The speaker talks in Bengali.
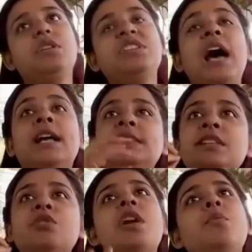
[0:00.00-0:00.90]

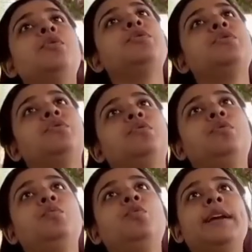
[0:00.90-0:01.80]
সাজিও না পর্যন্ত
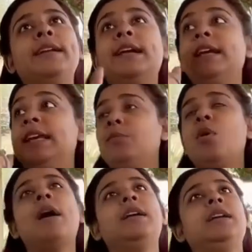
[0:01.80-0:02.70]
মুখে একটা ক্রিমও
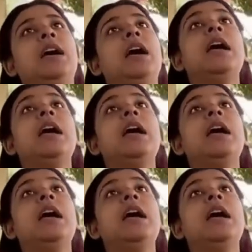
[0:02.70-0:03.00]
মাখি না